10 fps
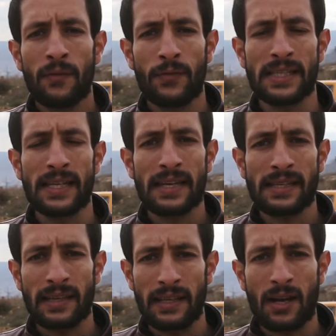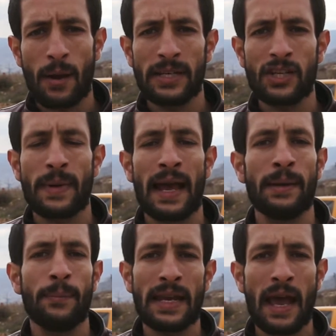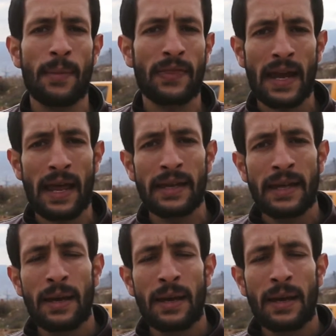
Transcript: في سياسة العقاب الجماعي منها مثلا